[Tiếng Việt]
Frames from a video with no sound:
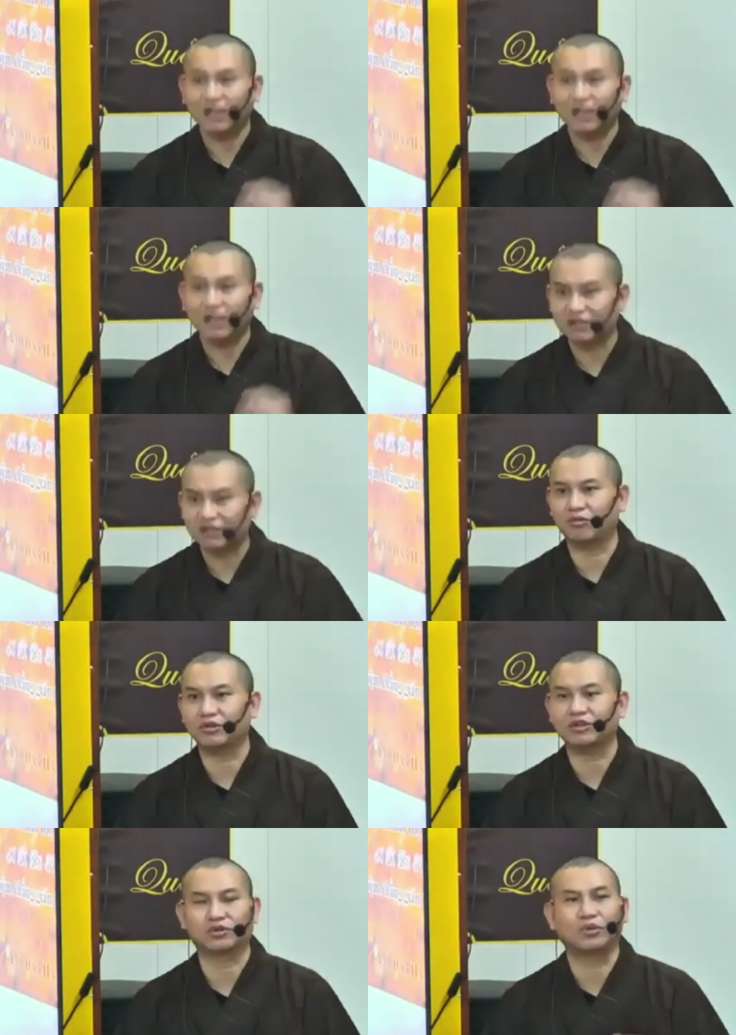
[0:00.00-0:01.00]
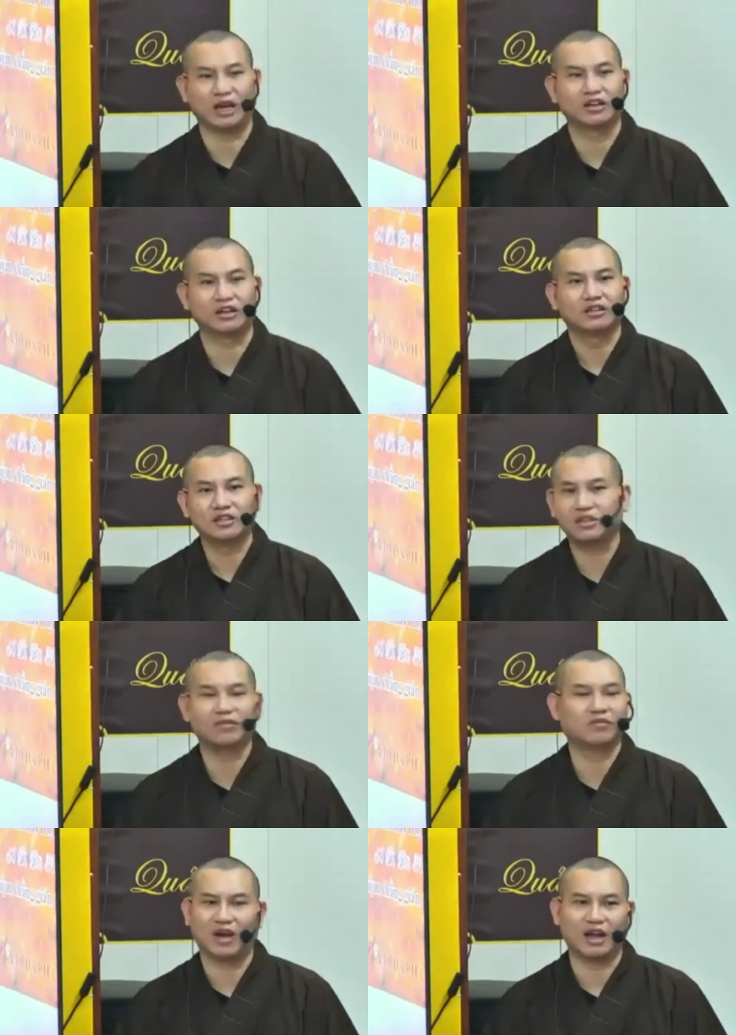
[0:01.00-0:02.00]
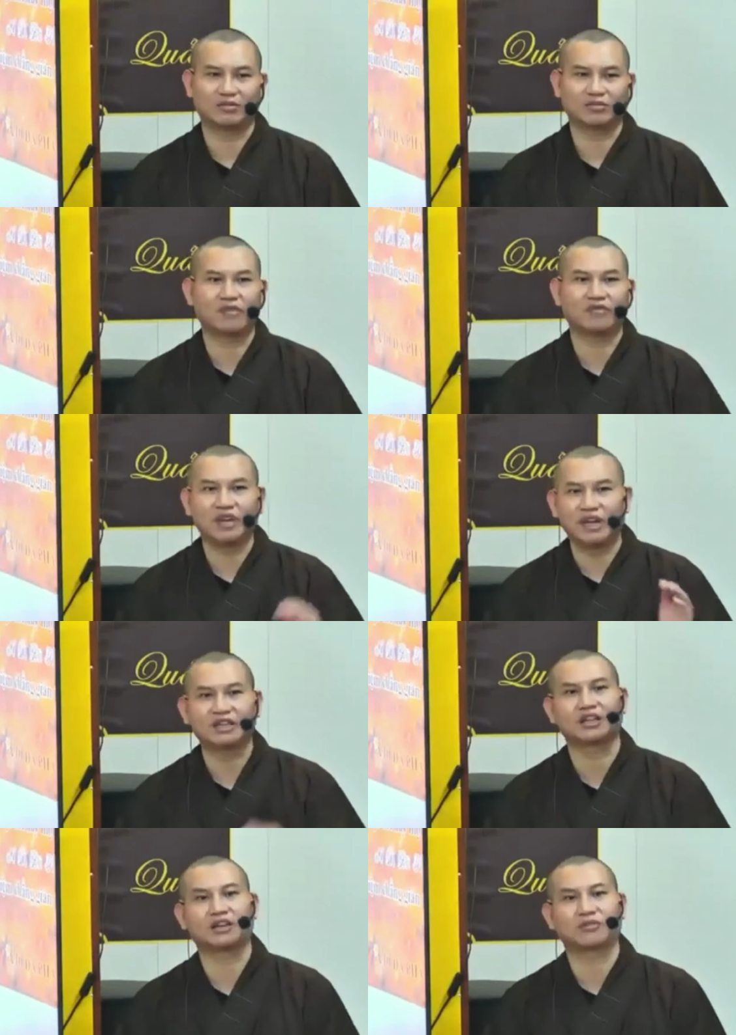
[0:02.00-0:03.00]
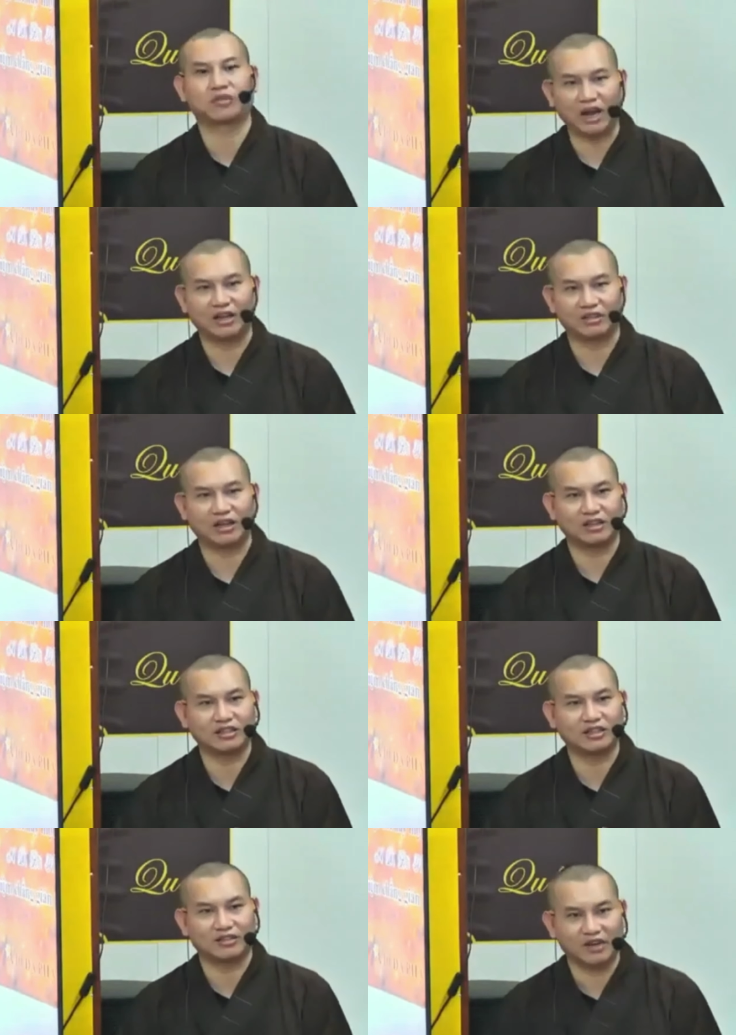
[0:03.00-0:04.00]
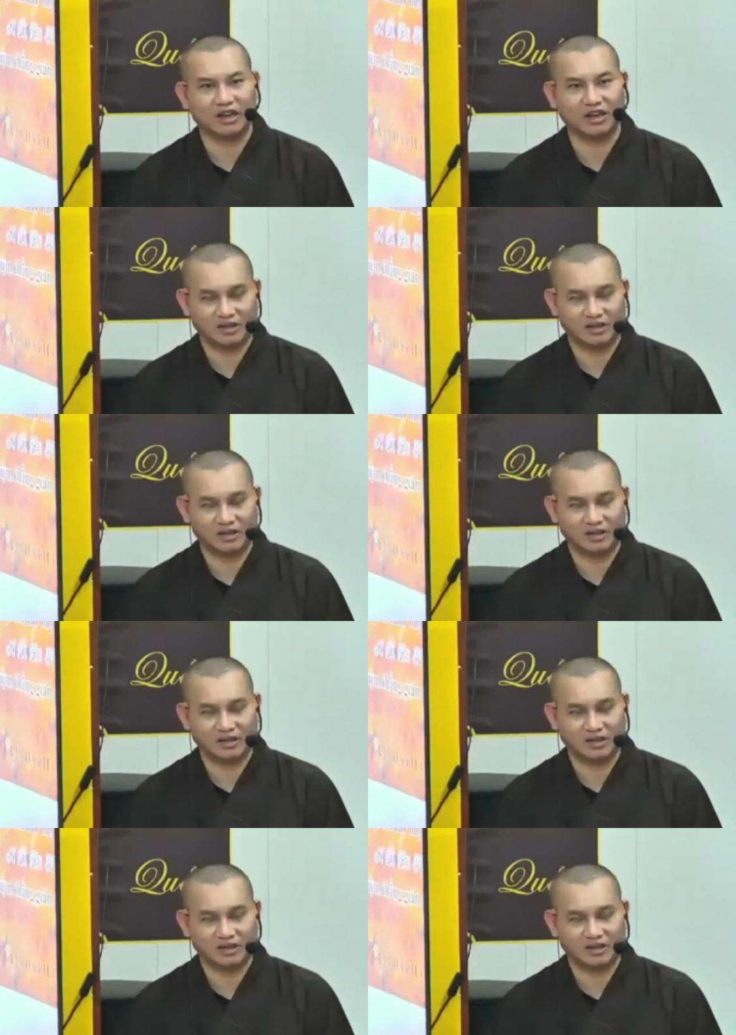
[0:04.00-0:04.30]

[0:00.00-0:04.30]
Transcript: trong cái sự tu hành chứ không phải chúng ta vì cái gì trong đó cả dạ a di đà phật ạ